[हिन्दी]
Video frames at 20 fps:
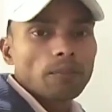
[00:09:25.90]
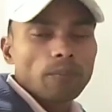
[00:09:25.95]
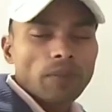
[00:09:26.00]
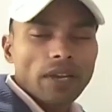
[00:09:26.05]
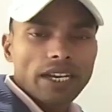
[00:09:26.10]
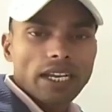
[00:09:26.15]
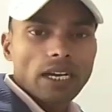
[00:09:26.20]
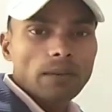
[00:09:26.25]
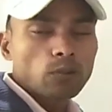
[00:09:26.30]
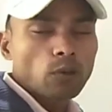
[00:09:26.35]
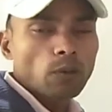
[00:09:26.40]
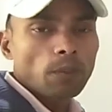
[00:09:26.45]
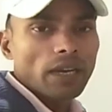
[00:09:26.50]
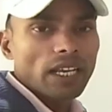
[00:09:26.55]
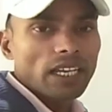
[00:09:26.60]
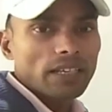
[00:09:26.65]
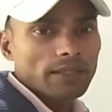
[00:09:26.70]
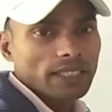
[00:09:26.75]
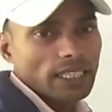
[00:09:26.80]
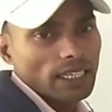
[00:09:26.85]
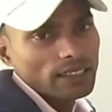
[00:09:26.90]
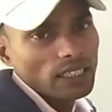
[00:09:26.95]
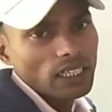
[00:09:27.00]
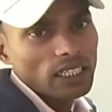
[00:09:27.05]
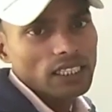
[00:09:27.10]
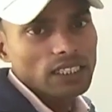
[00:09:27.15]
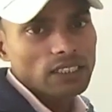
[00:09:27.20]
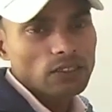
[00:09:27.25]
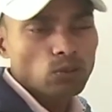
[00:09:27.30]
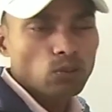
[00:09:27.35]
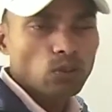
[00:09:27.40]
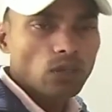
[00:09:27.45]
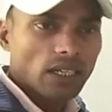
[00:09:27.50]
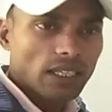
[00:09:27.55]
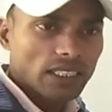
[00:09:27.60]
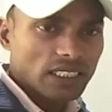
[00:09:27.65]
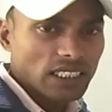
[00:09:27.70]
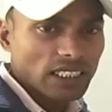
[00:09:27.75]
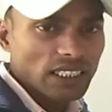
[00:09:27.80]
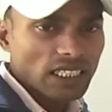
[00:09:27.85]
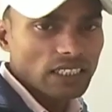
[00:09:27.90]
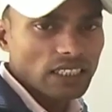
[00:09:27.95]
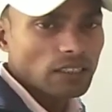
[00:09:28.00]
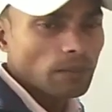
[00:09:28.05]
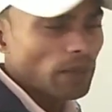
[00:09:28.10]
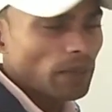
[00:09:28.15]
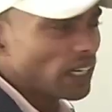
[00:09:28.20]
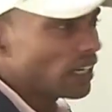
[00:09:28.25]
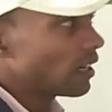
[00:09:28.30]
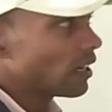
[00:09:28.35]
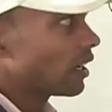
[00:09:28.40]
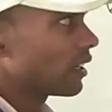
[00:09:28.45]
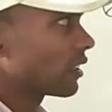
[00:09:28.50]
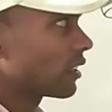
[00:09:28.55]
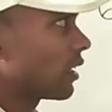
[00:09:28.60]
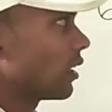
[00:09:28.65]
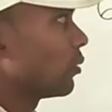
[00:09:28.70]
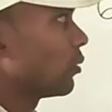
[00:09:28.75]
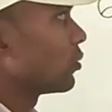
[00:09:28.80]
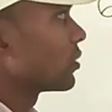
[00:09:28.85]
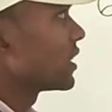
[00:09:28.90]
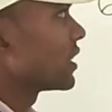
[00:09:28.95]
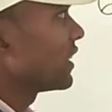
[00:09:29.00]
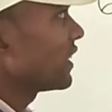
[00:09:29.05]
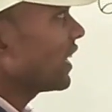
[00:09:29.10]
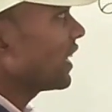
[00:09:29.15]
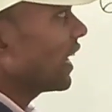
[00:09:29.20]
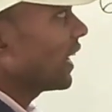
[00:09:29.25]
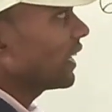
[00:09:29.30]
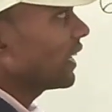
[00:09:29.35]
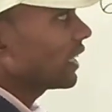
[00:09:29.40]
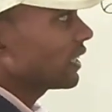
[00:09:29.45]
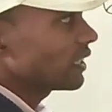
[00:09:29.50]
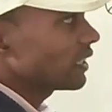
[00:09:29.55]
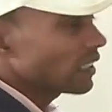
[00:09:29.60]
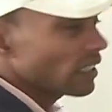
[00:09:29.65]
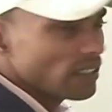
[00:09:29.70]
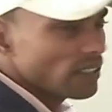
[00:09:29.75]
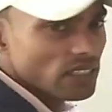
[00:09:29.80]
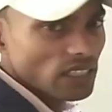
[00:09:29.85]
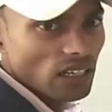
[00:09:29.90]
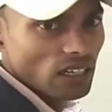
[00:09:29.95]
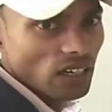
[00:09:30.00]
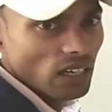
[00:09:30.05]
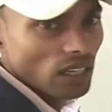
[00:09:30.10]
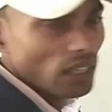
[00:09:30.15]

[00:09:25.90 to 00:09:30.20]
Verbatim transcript: मैंने आपको पहले बताया था कि इसको अच्छी तरह से पहले लर्न कर लो सेंट्रल आइडिया अच्छी तरह से